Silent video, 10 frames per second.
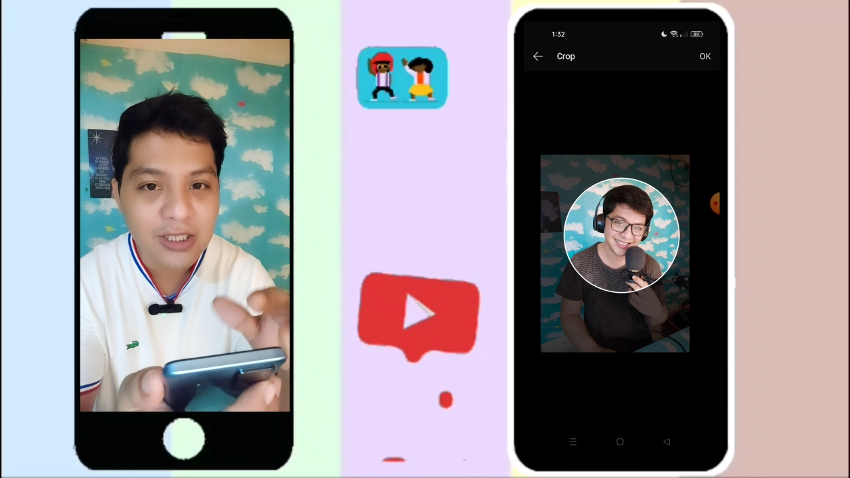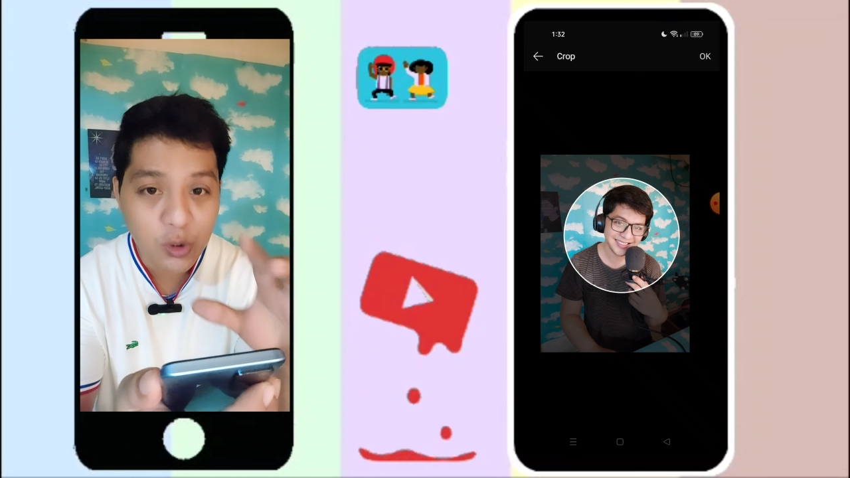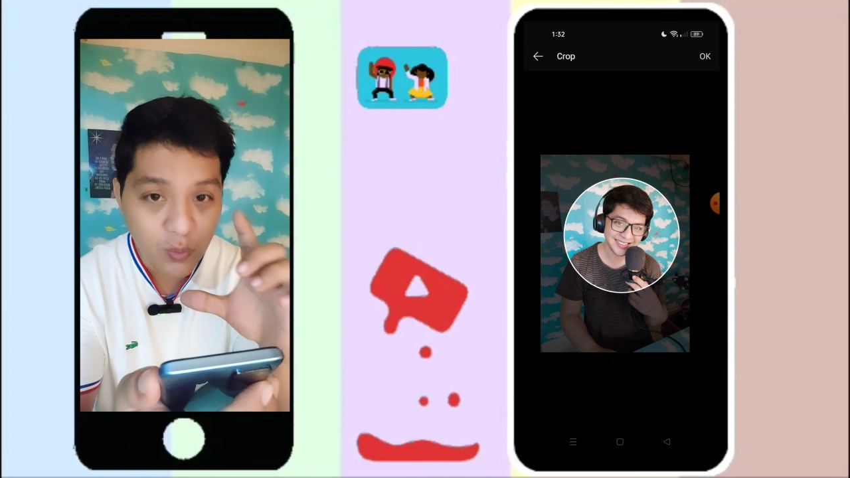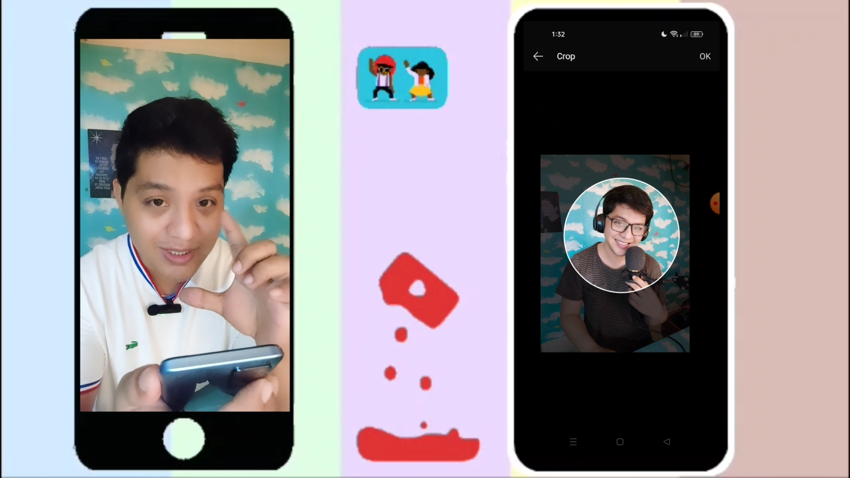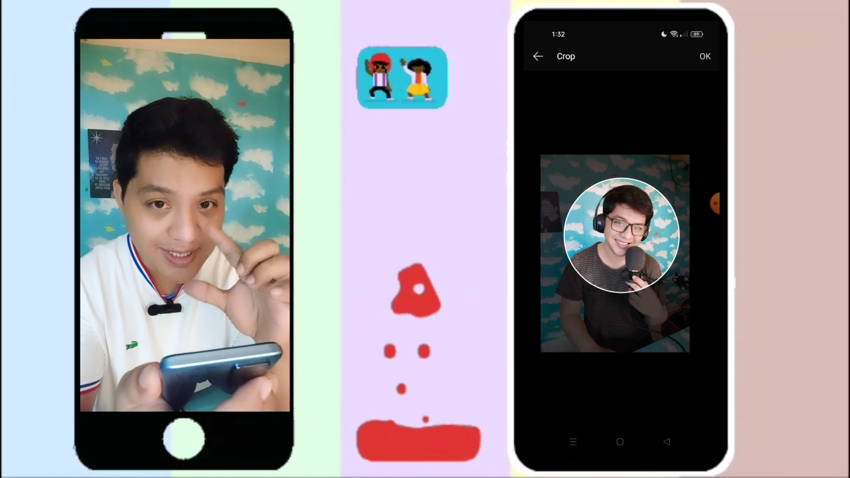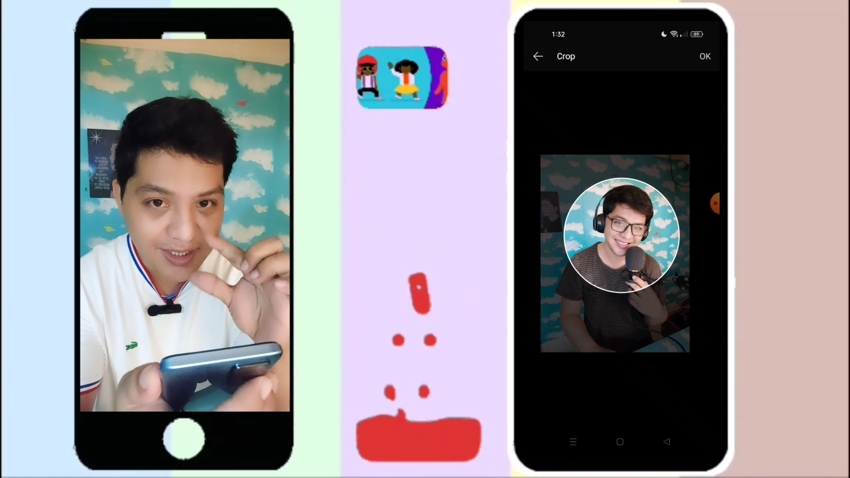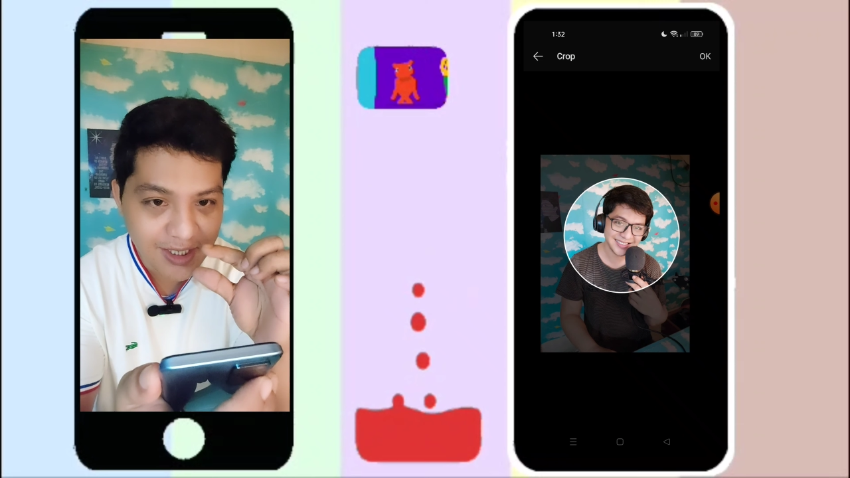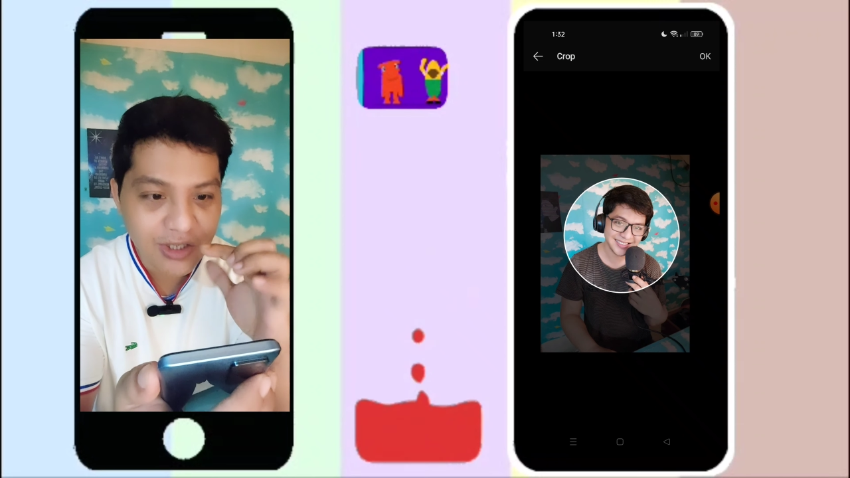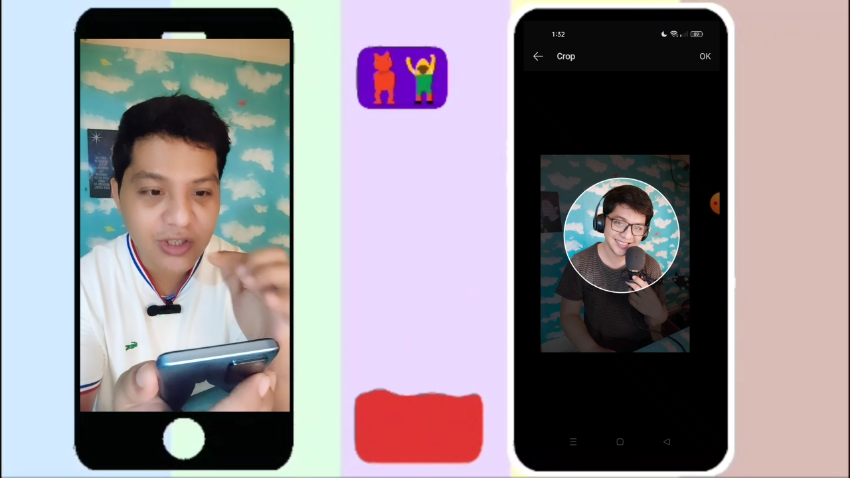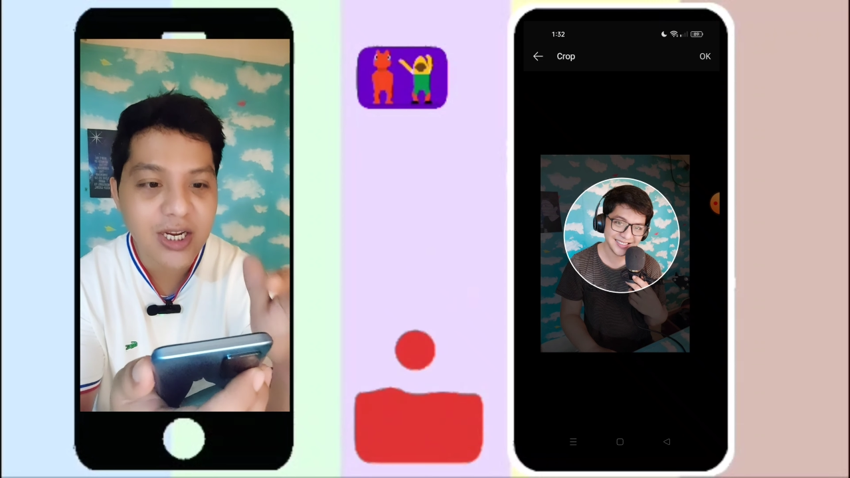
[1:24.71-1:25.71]
Squeeze in
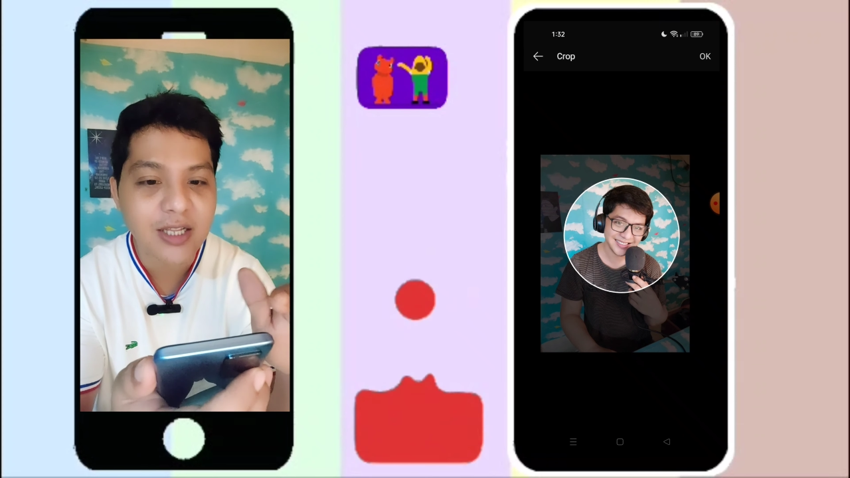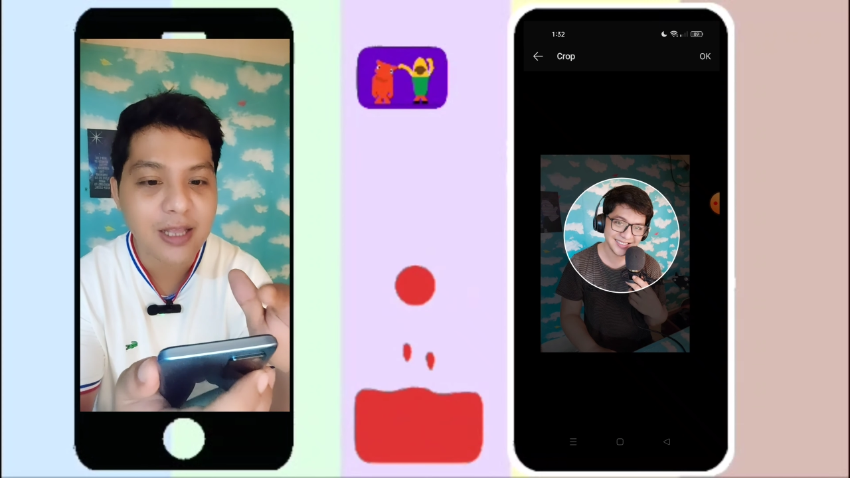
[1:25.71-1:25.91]
niyo siya